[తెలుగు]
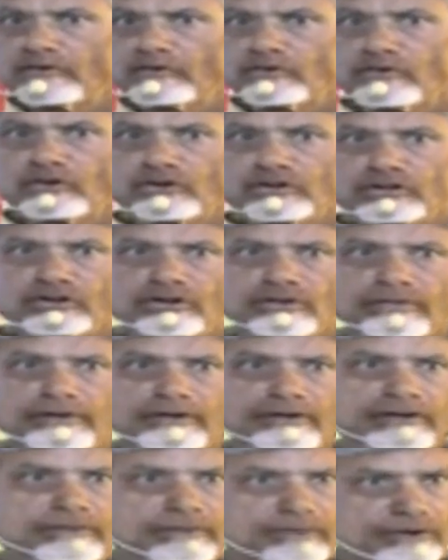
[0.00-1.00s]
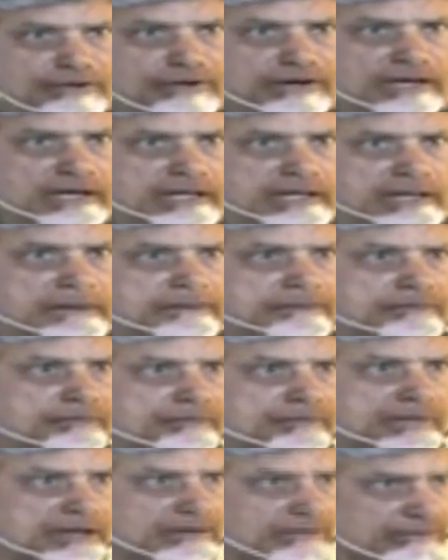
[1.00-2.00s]
మేము కోర్టుకు పోయి పోవాలి
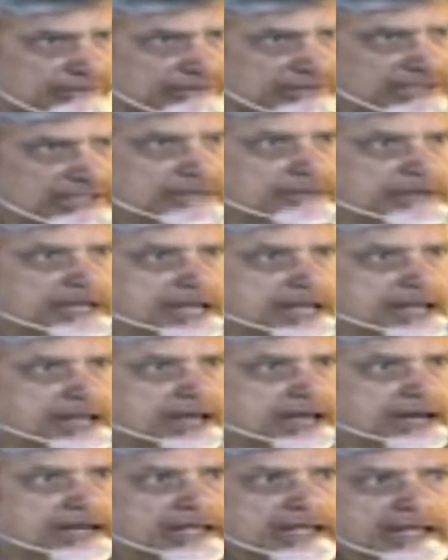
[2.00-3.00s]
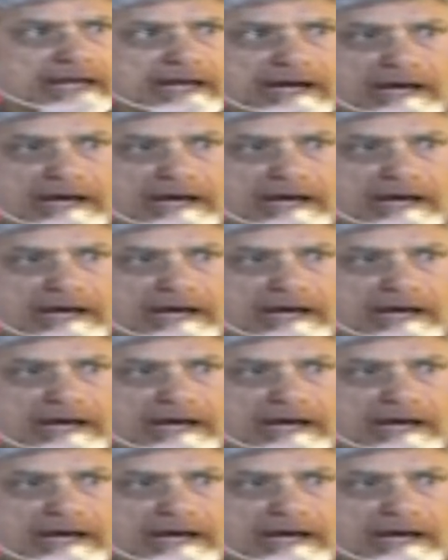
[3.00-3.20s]
మనం సిబిఐ వేయాలి